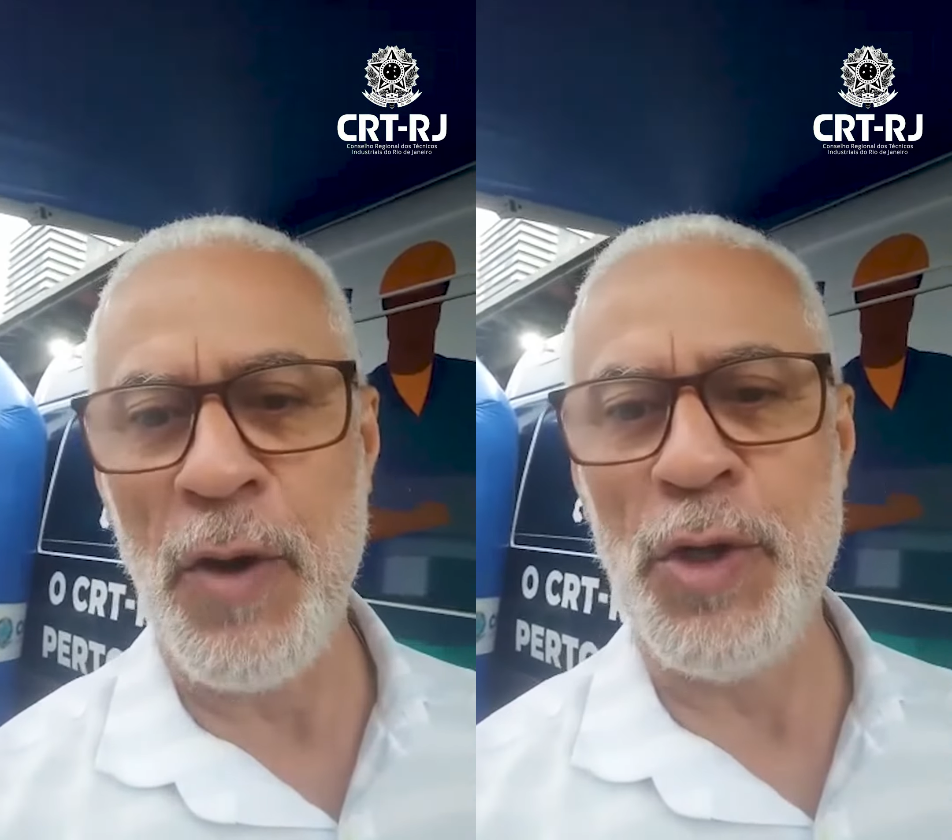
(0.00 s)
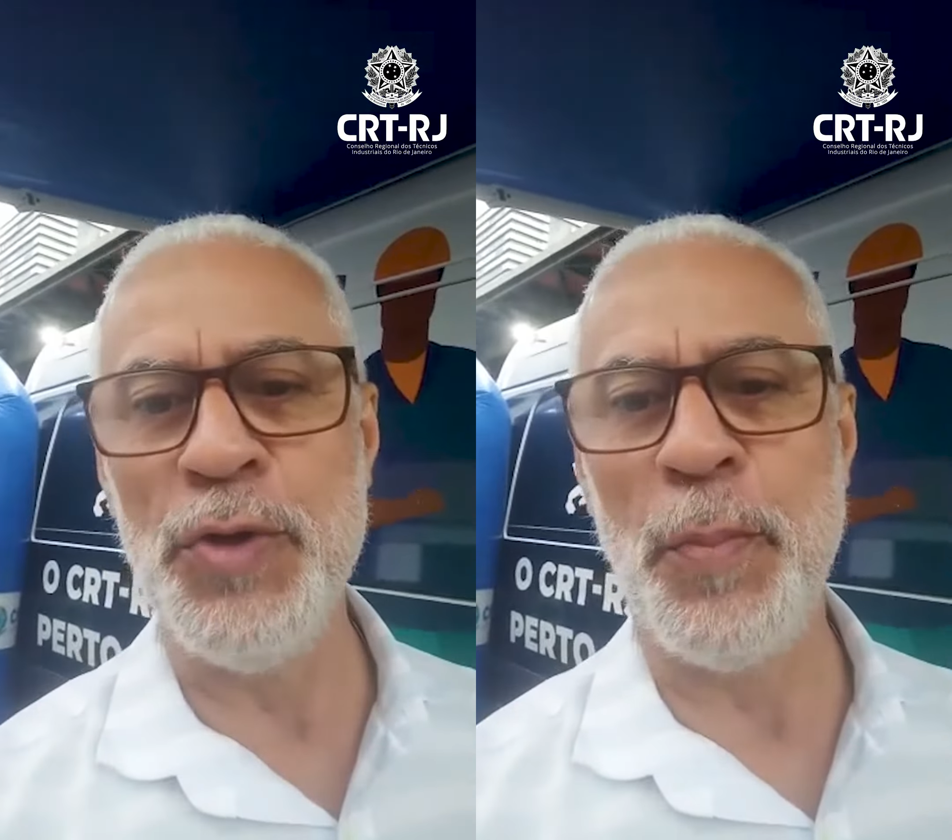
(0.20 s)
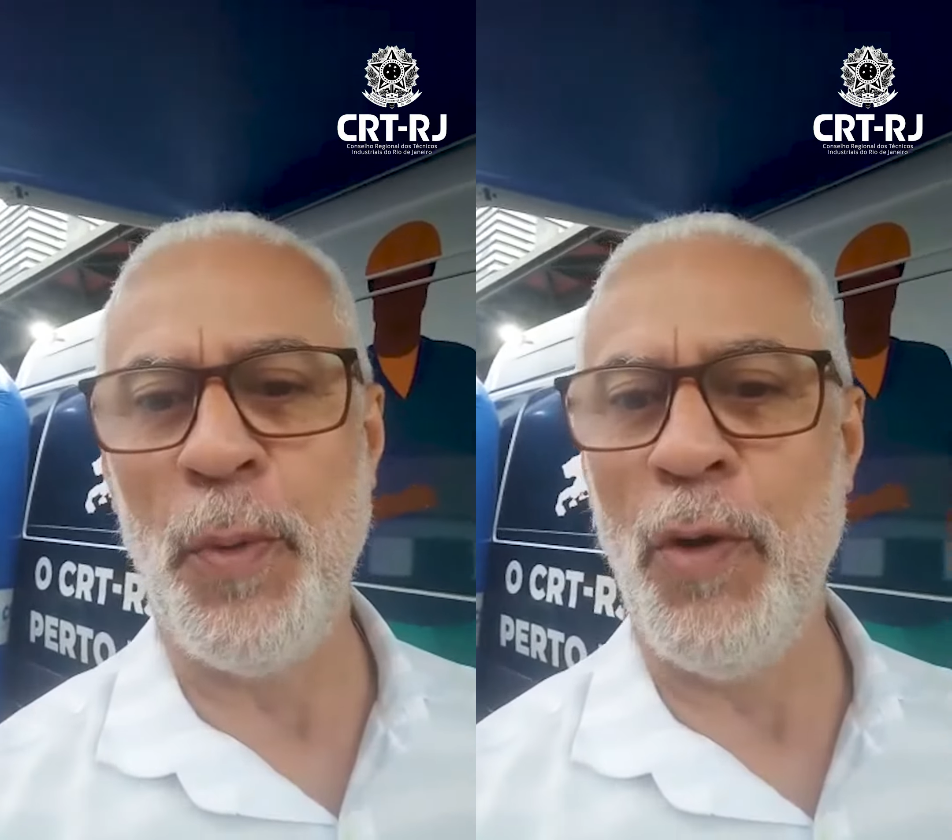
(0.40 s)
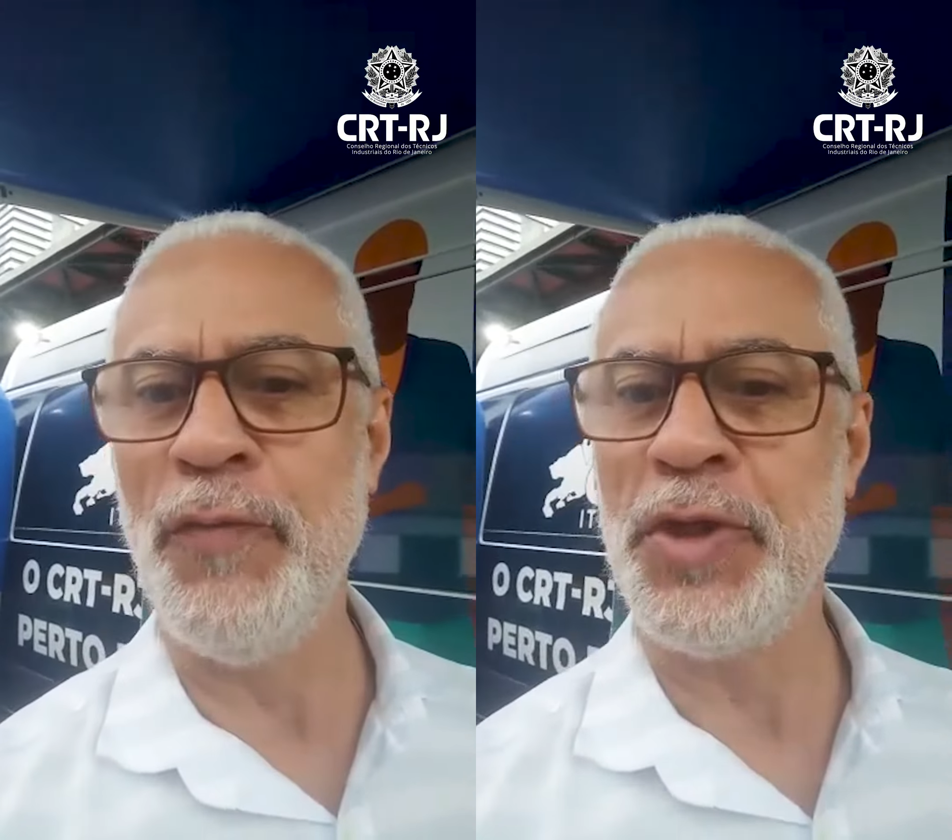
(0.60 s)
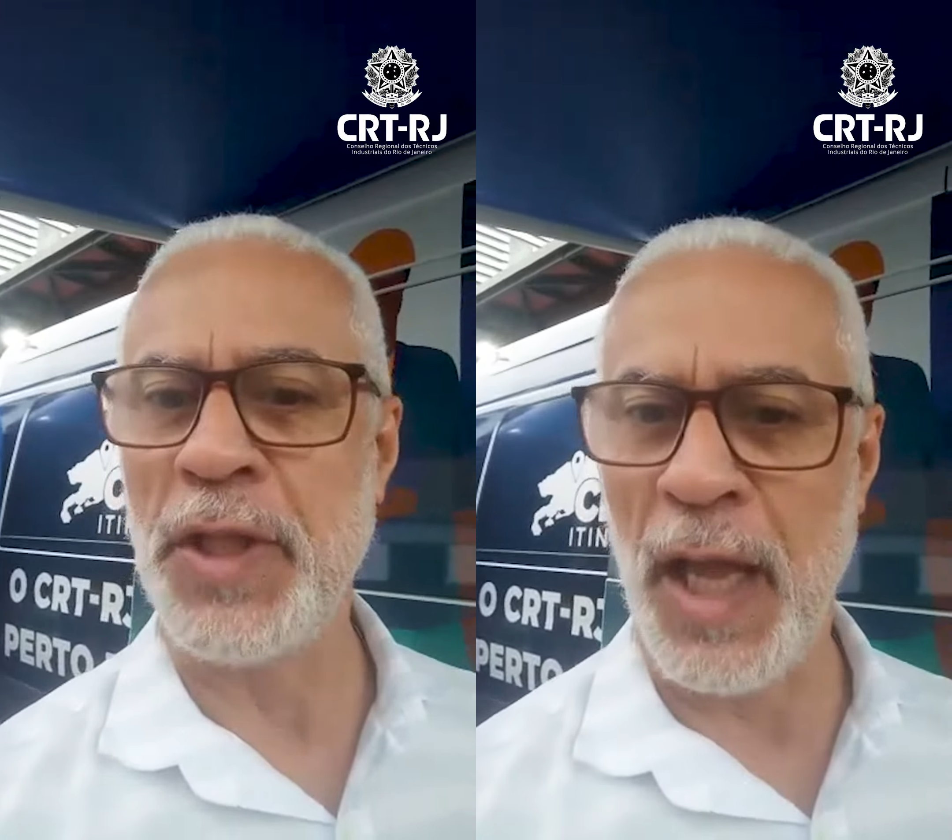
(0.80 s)
aonde o
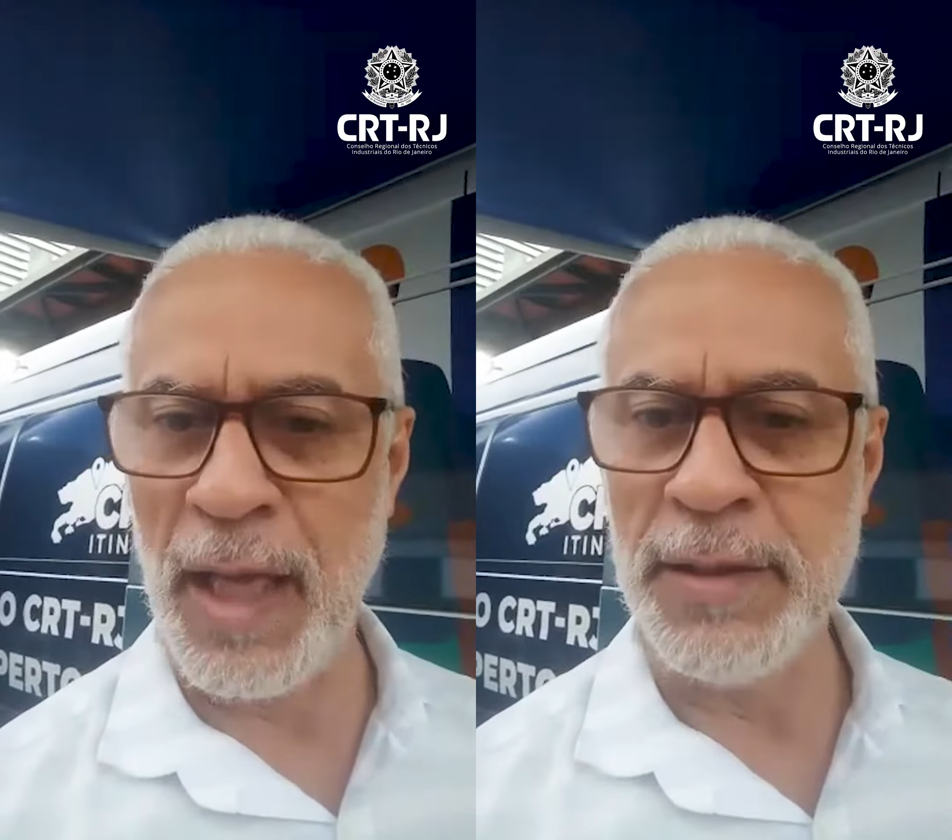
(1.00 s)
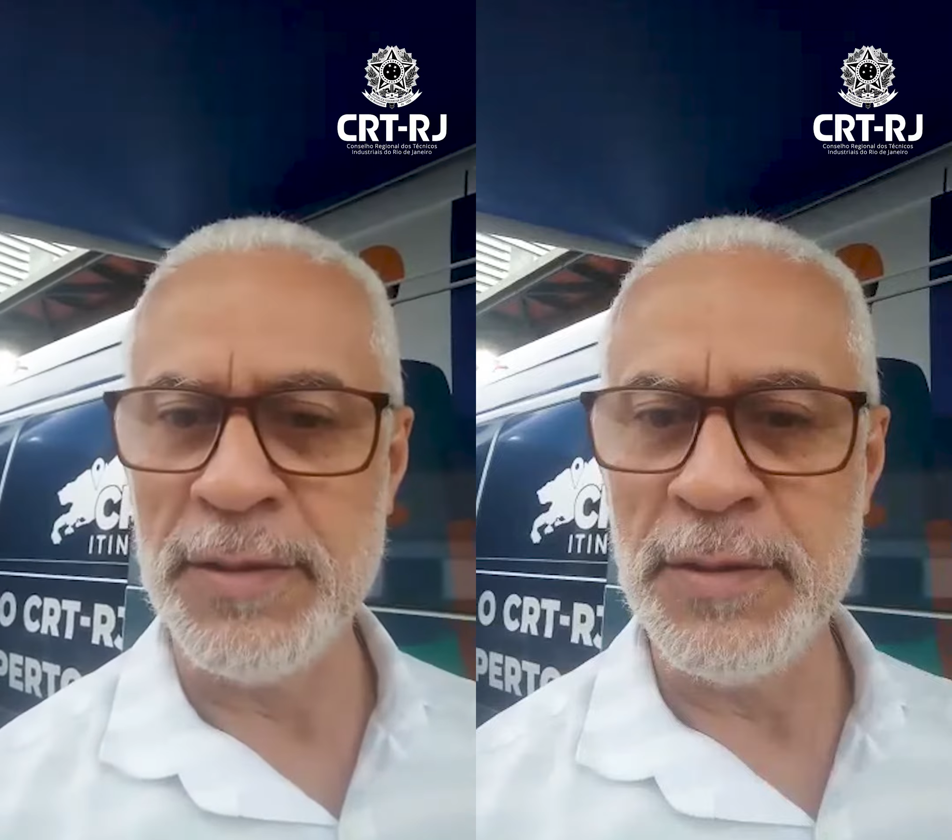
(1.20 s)
povo está.